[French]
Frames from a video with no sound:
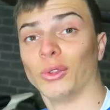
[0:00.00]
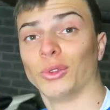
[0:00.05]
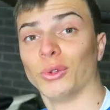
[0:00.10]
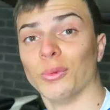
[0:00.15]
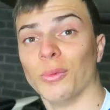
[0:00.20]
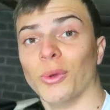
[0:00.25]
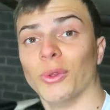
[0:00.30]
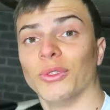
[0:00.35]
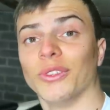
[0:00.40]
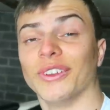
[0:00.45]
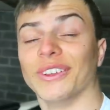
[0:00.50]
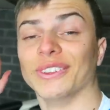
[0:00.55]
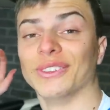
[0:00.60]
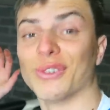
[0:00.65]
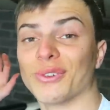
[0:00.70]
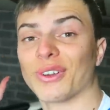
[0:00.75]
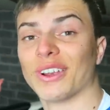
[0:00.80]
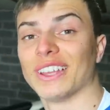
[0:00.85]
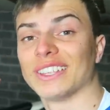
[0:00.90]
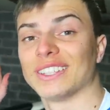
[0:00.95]
re tout le monde,
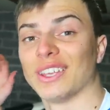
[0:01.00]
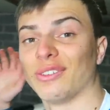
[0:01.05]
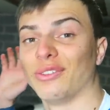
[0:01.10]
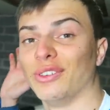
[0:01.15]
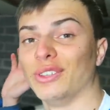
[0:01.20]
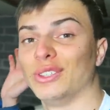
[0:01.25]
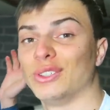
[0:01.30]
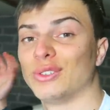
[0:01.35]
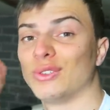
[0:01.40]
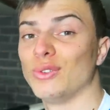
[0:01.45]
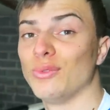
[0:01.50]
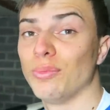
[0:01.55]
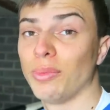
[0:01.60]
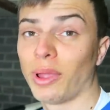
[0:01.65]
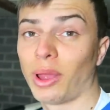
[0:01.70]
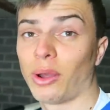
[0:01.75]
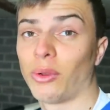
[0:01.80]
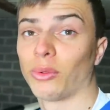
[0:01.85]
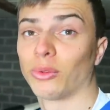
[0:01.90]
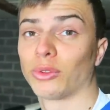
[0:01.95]
donc là ça fait
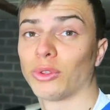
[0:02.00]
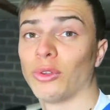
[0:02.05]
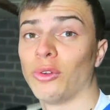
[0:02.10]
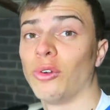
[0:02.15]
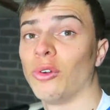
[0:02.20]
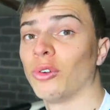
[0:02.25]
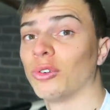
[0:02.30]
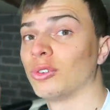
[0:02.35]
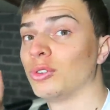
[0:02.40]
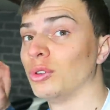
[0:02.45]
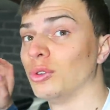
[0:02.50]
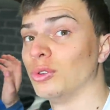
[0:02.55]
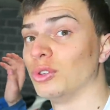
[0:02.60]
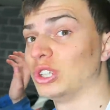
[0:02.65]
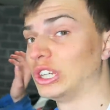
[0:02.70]
super longtemps que